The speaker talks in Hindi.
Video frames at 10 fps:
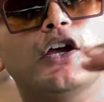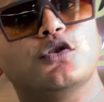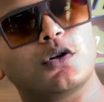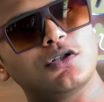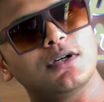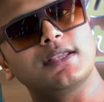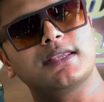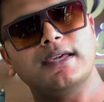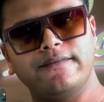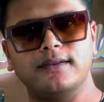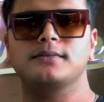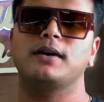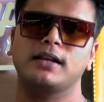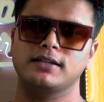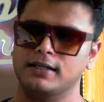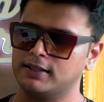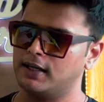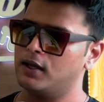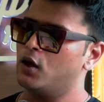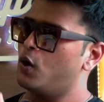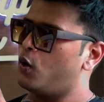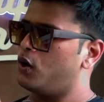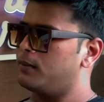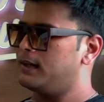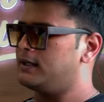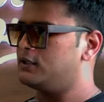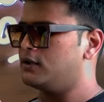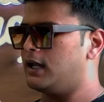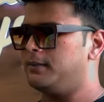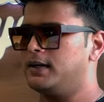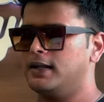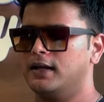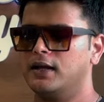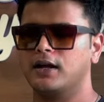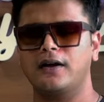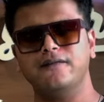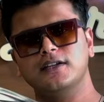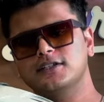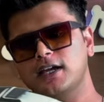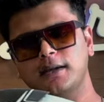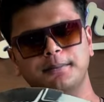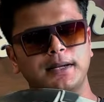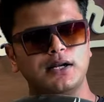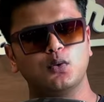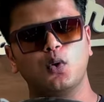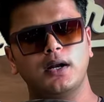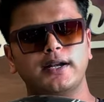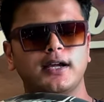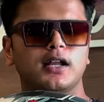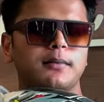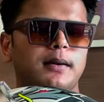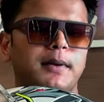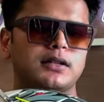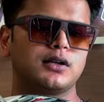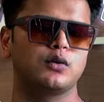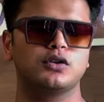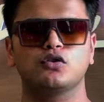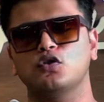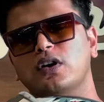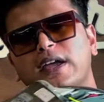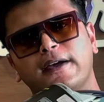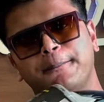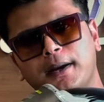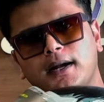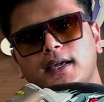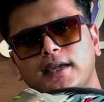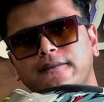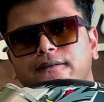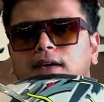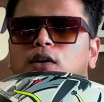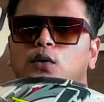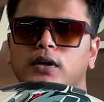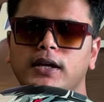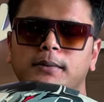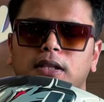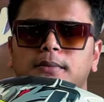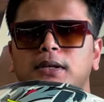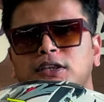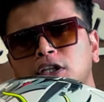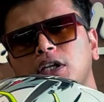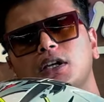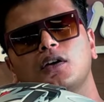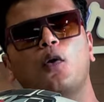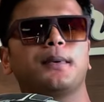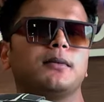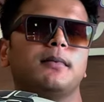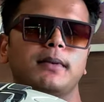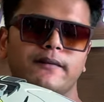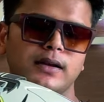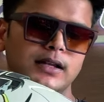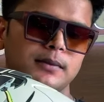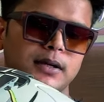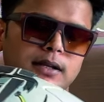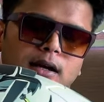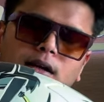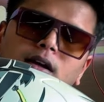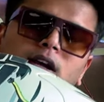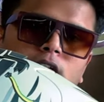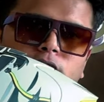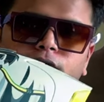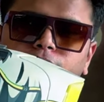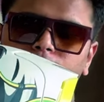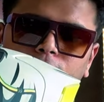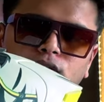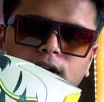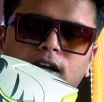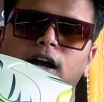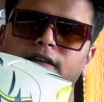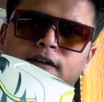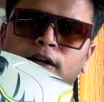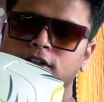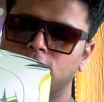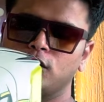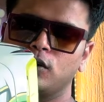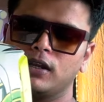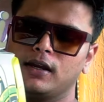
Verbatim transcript: जो कि जो है सेफेस्ट माना जाता है और भाई ये जो हेलमेट है काफ़ी अच्छा है बिल्ड क्वालिटी अगर मैं बात करूँ दोस्तों पकड़ के फील हो रही है मतलब इतनी ऑप्टिमम लेवल की नहीं बट हाँ फील जो है काफ़ी अच्छी हो रही